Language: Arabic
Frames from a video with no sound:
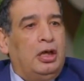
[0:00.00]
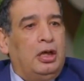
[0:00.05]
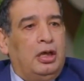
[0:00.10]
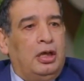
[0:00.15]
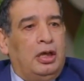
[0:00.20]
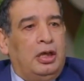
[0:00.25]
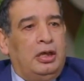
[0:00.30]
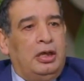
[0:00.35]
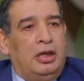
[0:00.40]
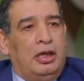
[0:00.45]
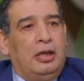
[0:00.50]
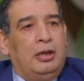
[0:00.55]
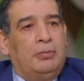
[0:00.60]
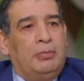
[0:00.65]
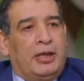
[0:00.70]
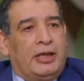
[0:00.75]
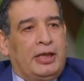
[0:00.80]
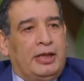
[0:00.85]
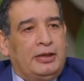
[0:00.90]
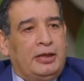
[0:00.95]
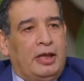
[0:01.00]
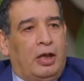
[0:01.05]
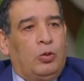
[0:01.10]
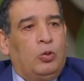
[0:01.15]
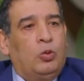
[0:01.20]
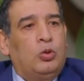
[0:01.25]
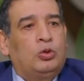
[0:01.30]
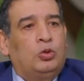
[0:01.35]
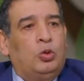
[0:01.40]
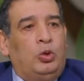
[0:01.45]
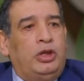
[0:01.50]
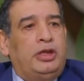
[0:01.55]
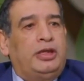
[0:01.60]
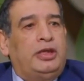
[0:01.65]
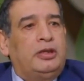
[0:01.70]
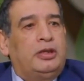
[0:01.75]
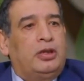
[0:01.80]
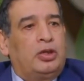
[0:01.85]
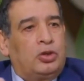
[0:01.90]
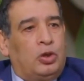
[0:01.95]
آه، للمكان ده وتعيد
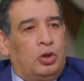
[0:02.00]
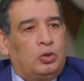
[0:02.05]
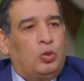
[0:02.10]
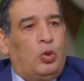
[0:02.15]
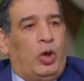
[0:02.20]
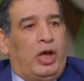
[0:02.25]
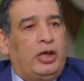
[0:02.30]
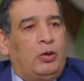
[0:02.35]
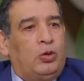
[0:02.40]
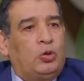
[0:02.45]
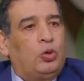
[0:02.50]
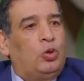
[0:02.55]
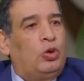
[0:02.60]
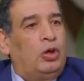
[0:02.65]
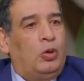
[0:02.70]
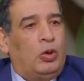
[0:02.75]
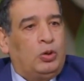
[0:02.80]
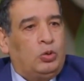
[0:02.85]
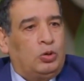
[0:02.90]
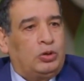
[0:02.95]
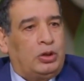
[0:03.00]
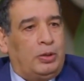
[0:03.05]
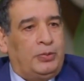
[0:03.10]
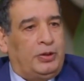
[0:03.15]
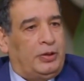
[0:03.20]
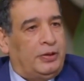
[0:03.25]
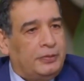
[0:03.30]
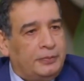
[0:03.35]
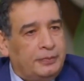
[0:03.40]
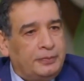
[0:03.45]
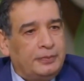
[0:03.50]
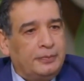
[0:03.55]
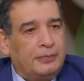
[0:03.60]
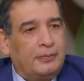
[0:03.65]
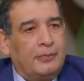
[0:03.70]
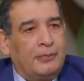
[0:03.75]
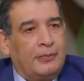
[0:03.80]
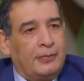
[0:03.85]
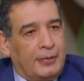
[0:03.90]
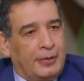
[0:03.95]
نشاطه وحيويته الى وضعه الطبيعي
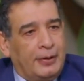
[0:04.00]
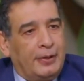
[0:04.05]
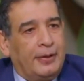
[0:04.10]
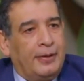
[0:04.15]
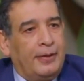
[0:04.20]
ممتاز